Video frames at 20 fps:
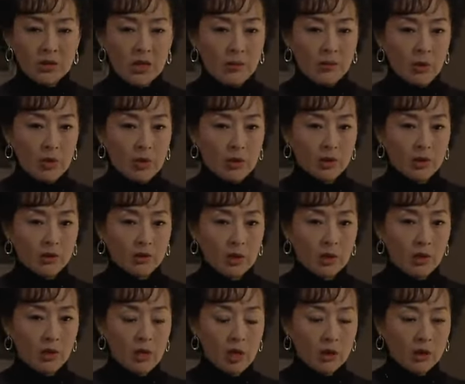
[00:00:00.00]
혹시 나 몰래
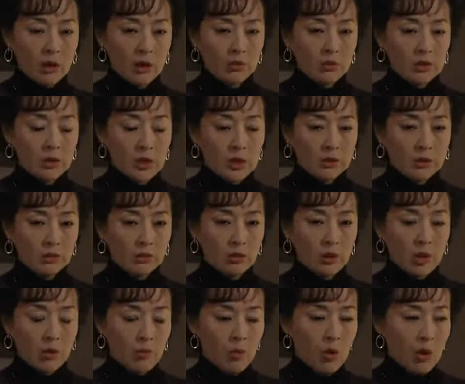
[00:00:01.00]
여태 연락하고 지냈던
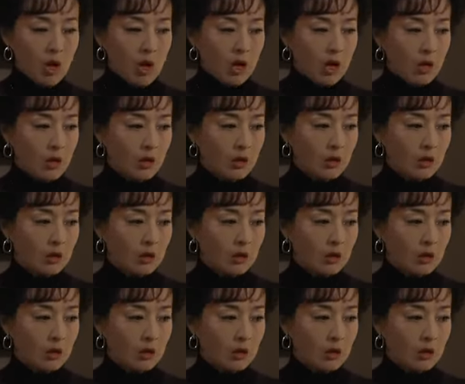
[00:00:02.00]
거야 뭐야?